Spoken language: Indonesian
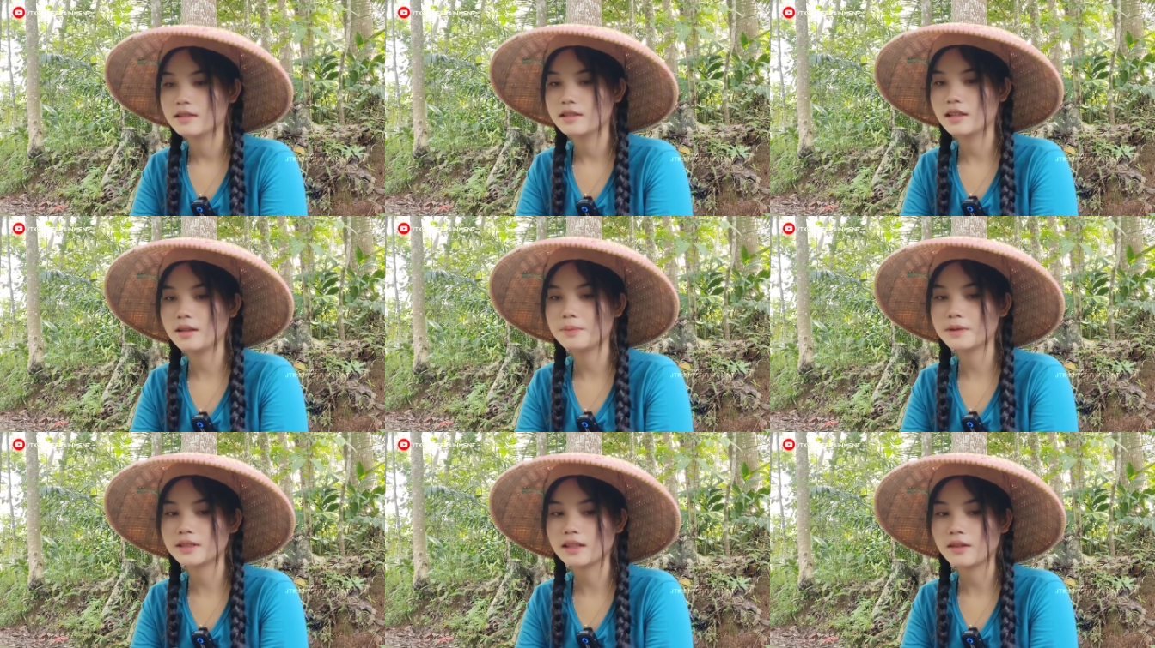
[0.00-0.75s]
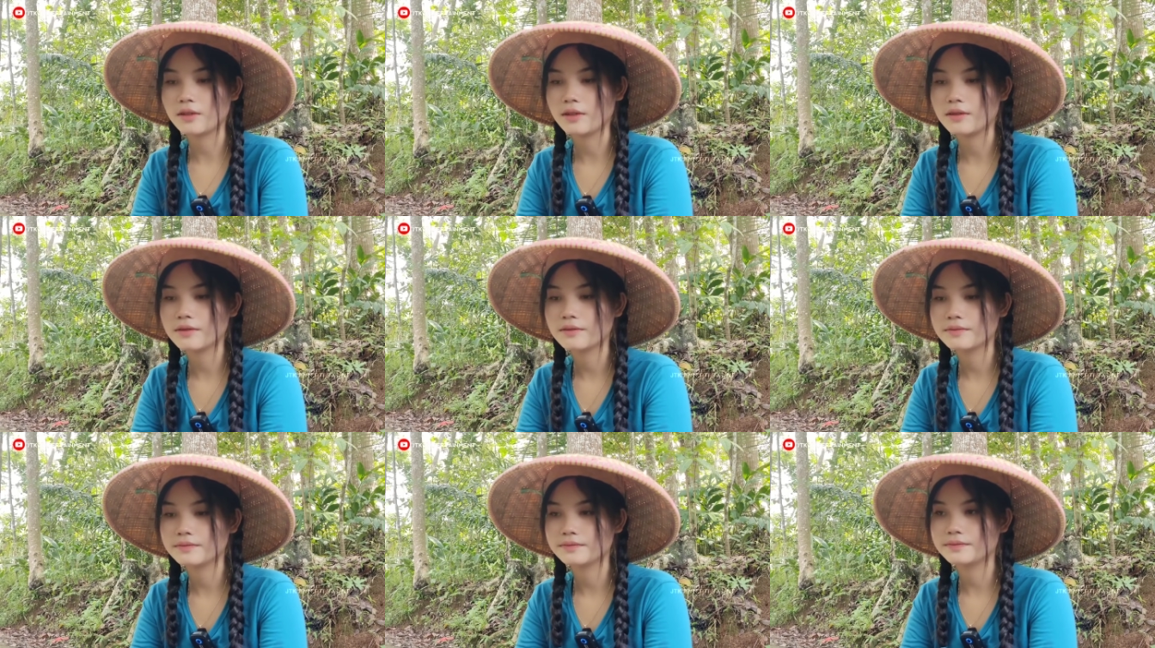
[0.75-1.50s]
Nilai plus naon?
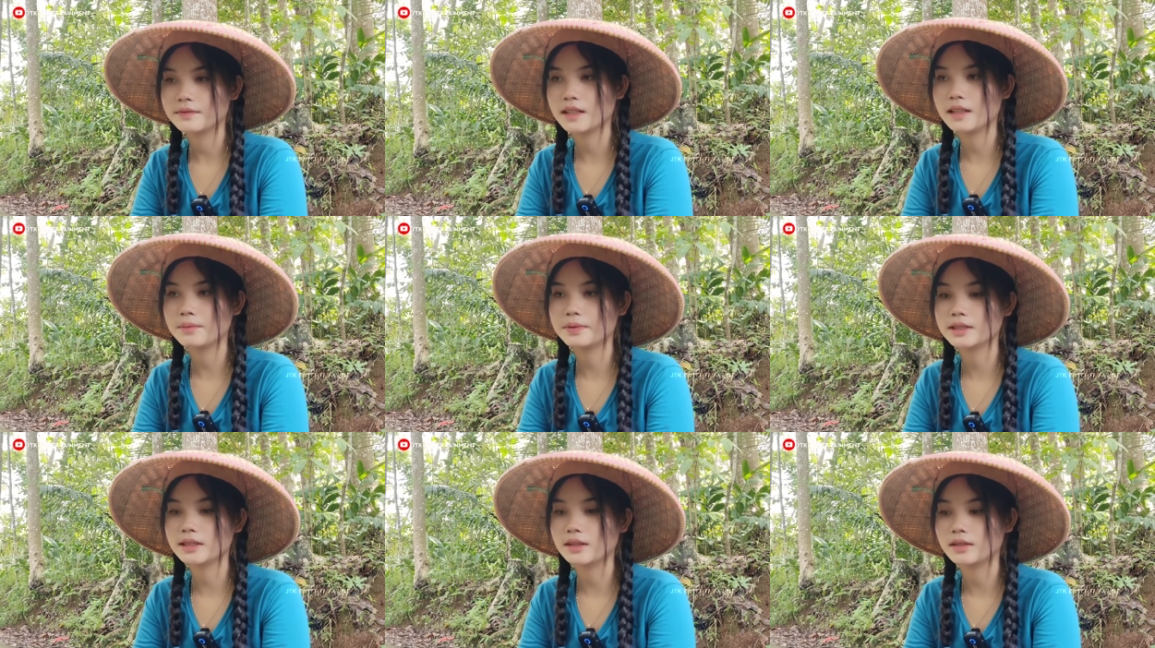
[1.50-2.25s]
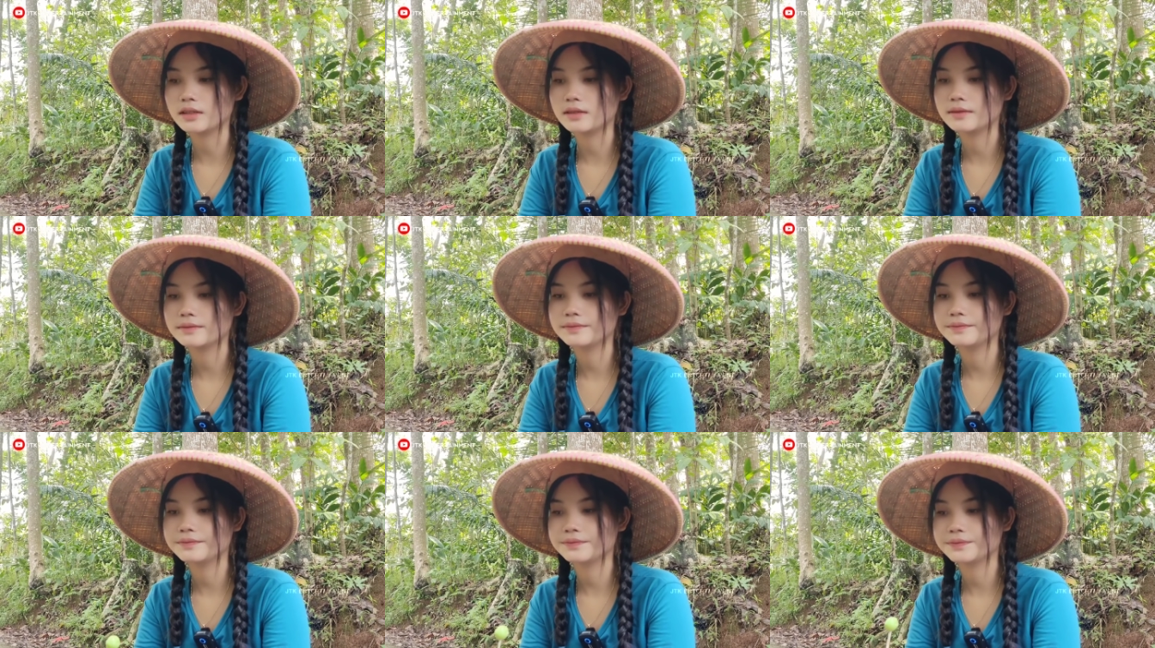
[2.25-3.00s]
Ah? Nilai plus naon? Iya,